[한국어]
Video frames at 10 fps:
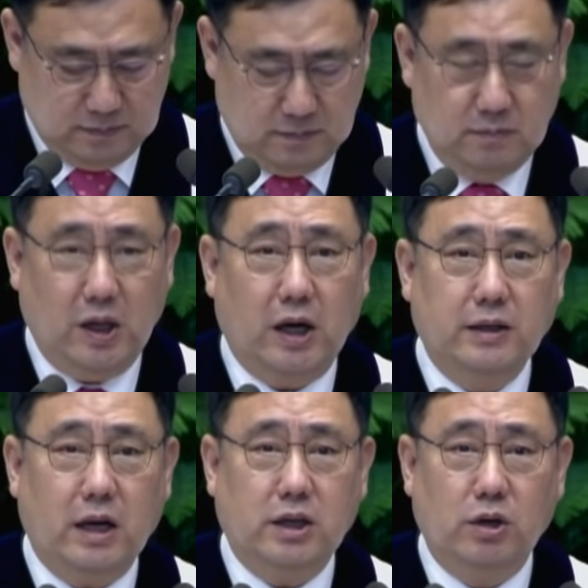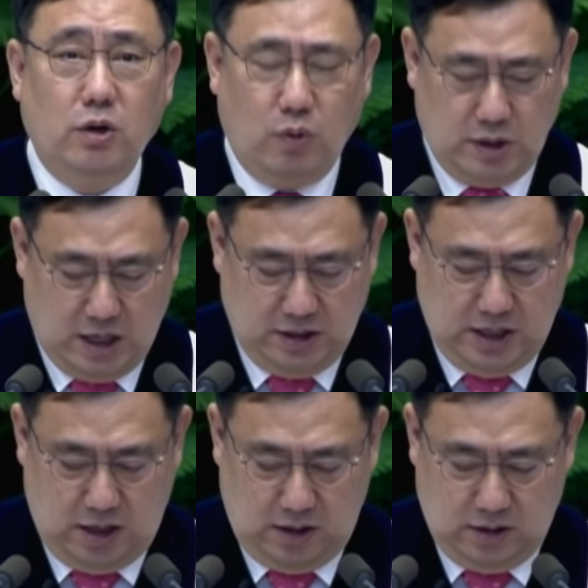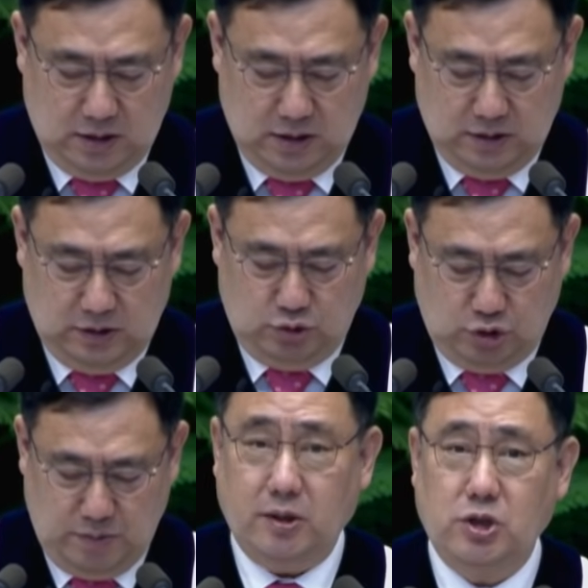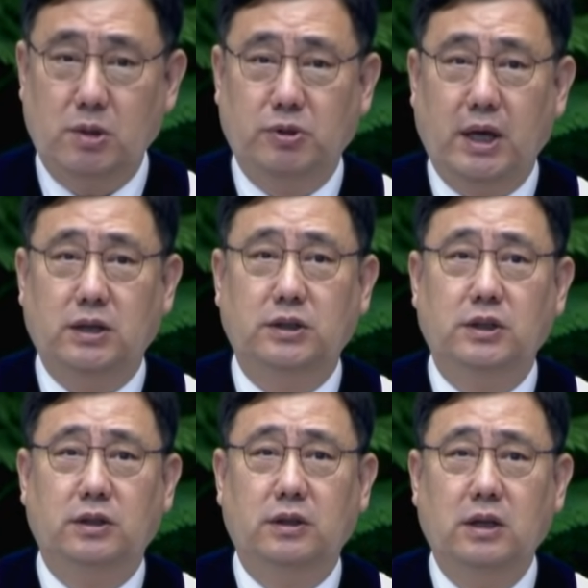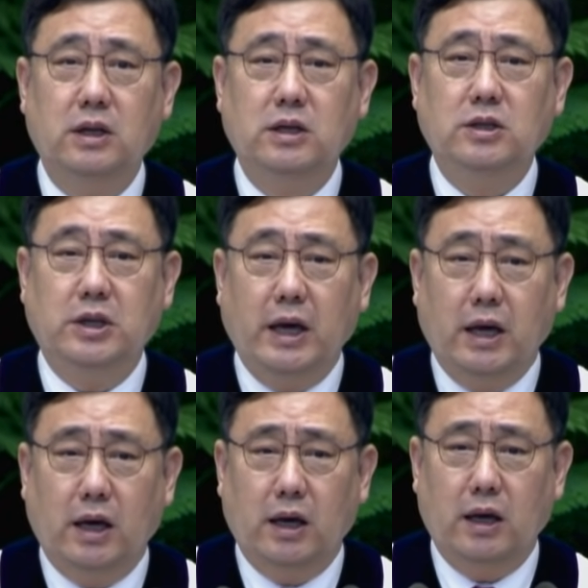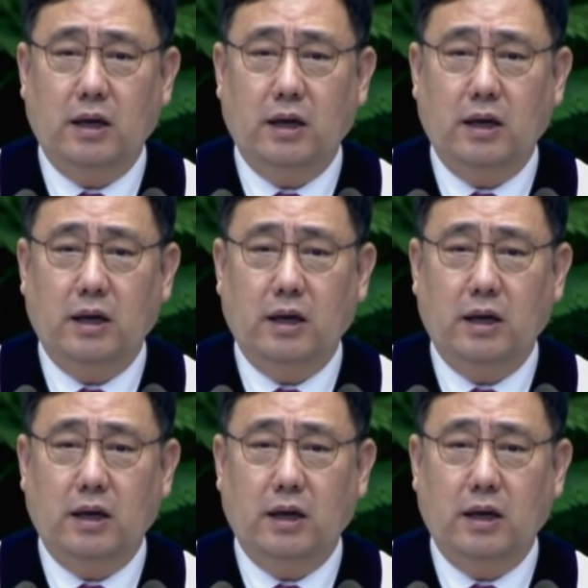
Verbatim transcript: 내가 낫기를 원하느냐는 주님의 질문에 그는 예